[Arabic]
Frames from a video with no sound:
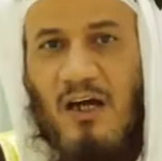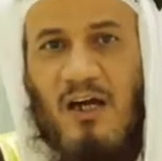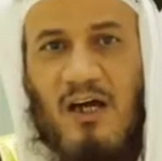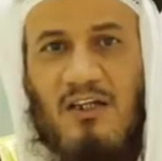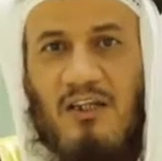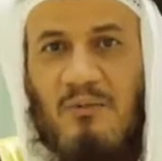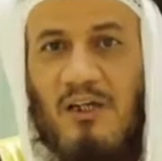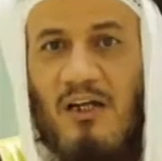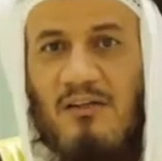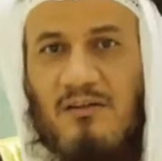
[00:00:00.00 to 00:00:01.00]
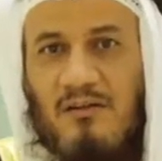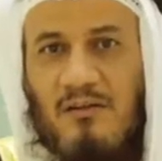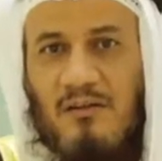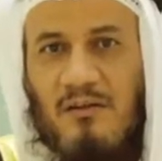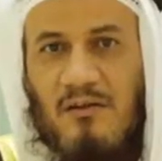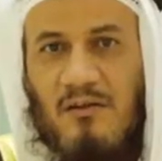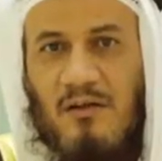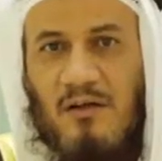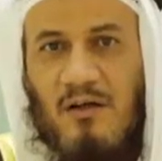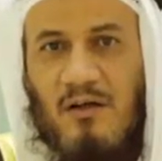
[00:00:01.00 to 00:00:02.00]
على هذه البلاد
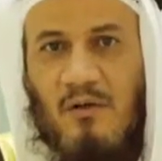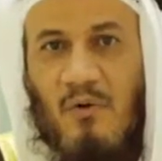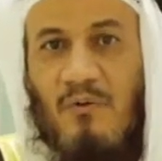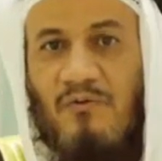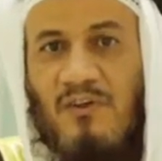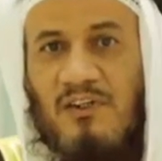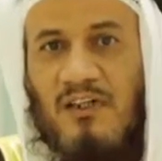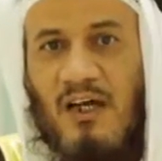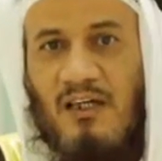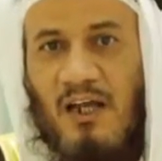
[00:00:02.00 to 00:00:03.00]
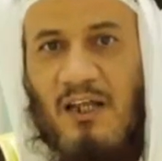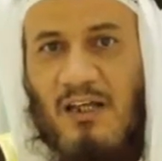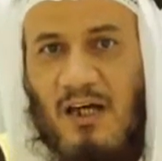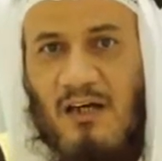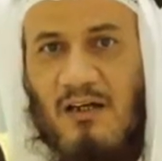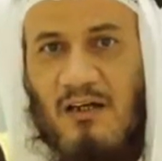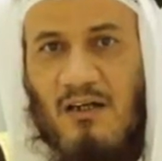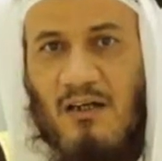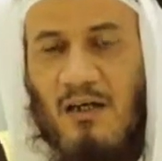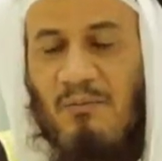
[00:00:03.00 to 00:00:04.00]
ومن فضل الله عليها
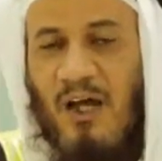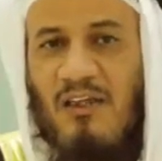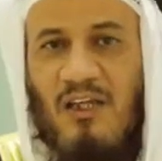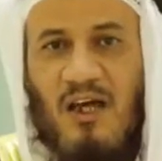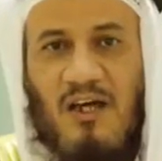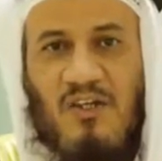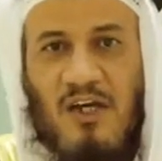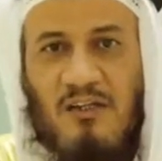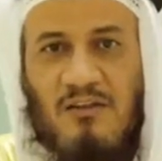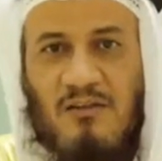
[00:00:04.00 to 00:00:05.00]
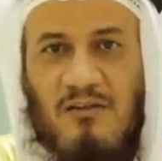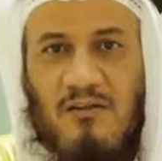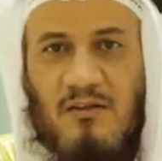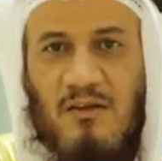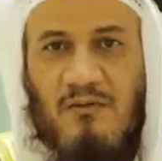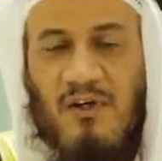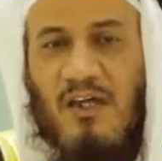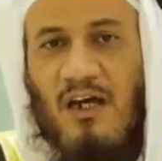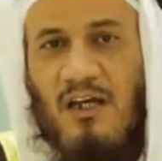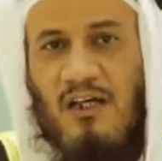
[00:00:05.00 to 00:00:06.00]
أن بعث لها زايد
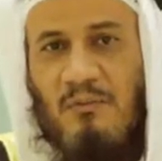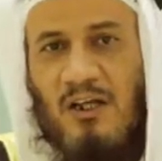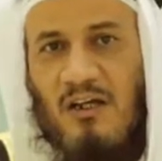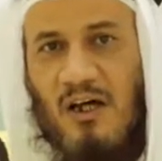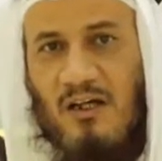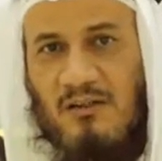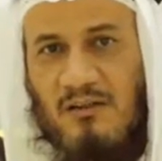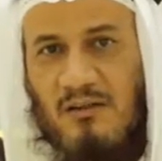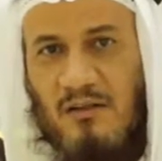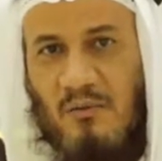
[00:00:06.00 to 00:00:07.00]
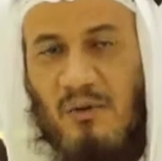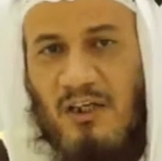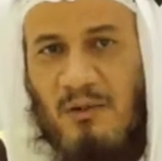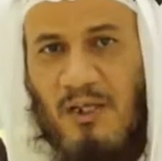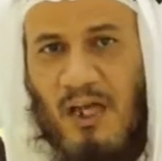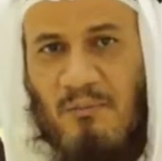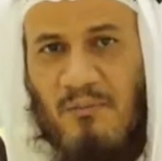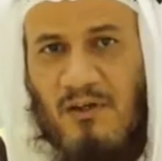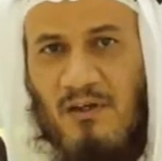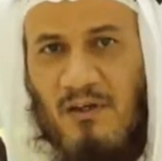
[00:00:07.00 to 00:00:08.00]
فكان نعم القائد ونعم الأب
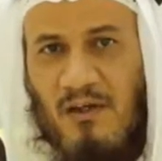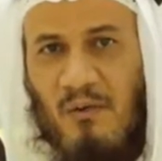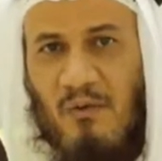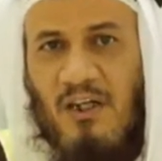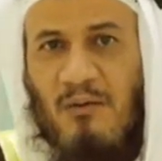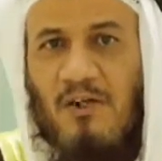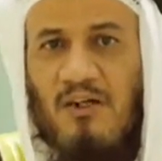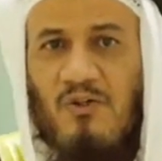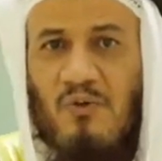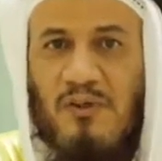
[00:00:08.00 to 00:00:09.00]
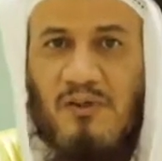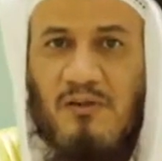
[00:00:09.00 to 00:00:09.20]
ونعم الرجل